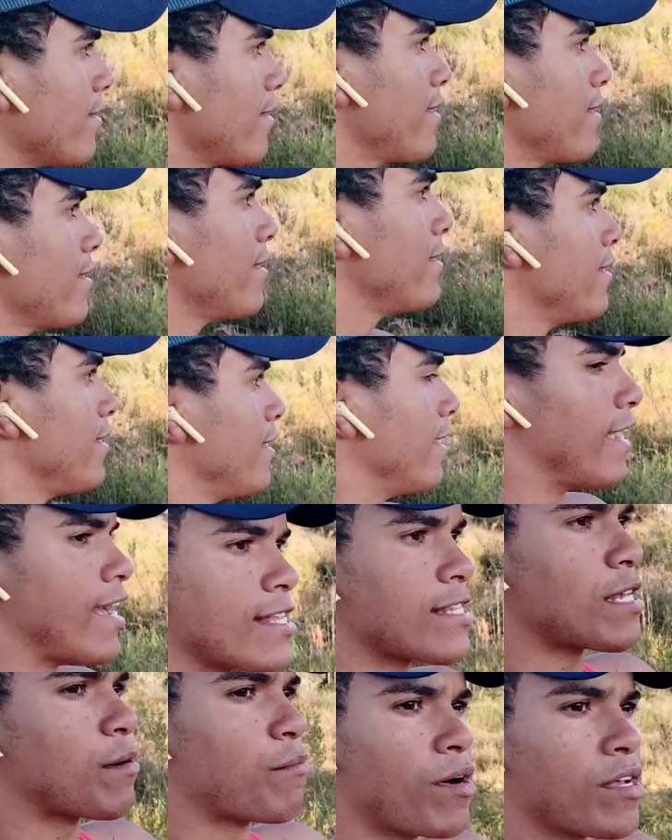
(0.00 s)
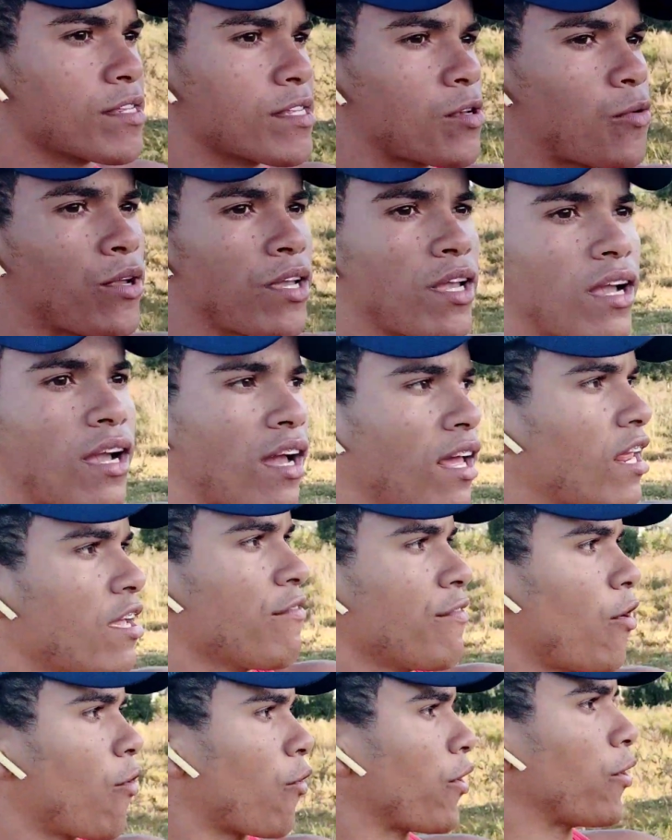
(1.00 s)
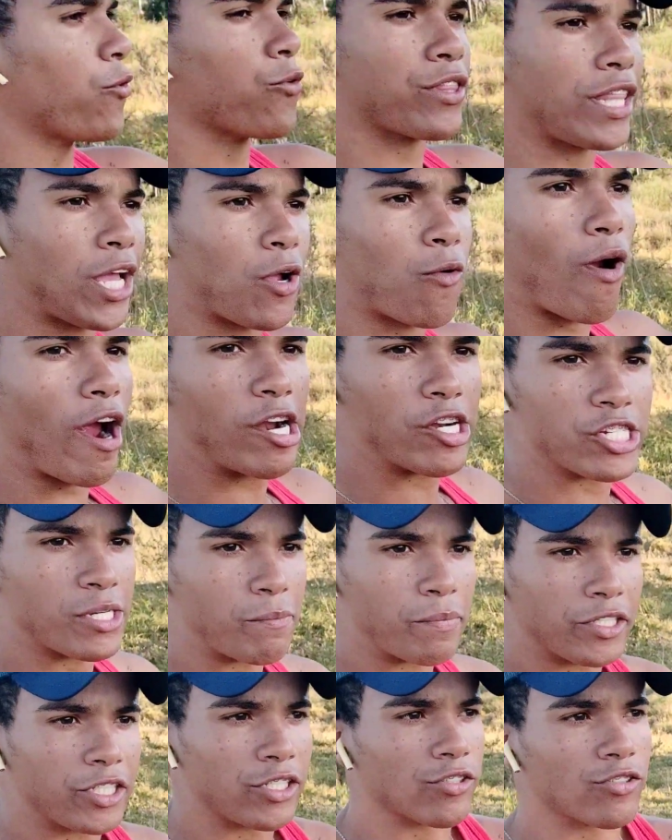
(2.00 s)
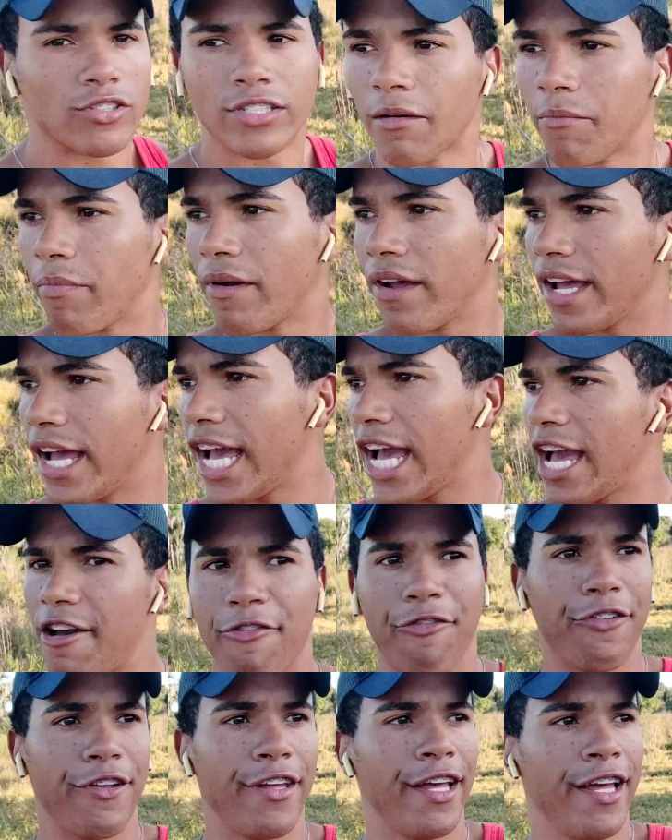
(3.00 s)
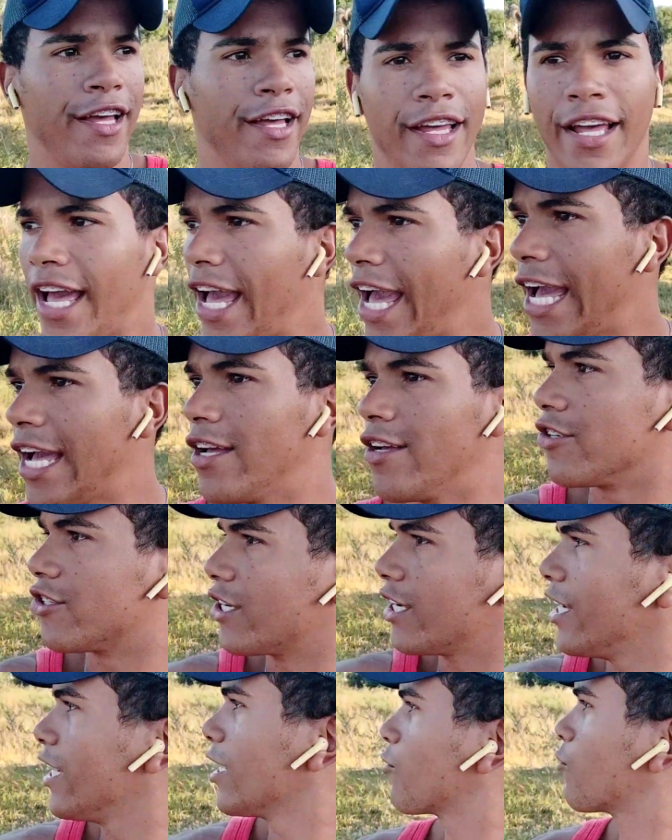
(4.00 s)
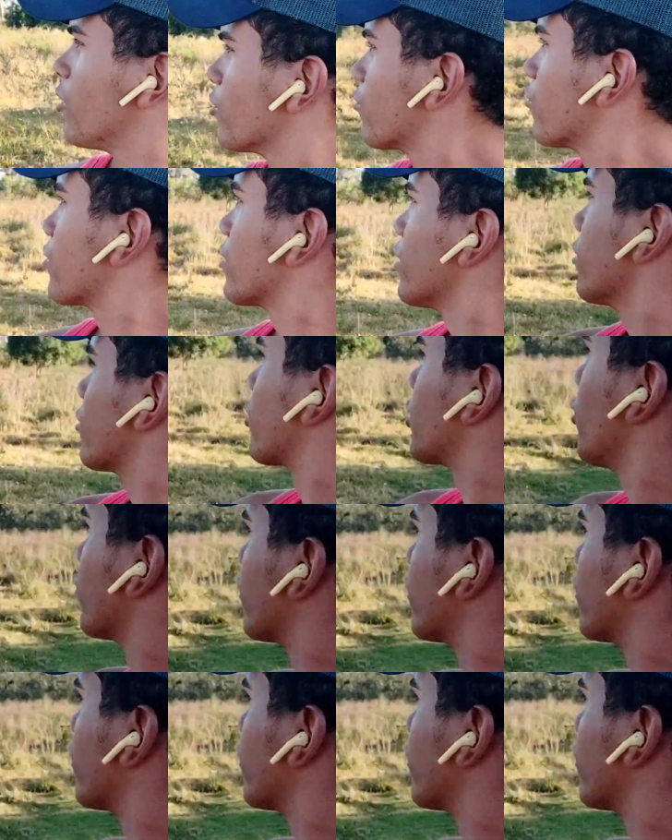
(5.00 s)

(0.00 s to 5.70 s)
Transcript: né? Essa mansão incrível que não tem guardinha pedindo CPF RG, quantos anos que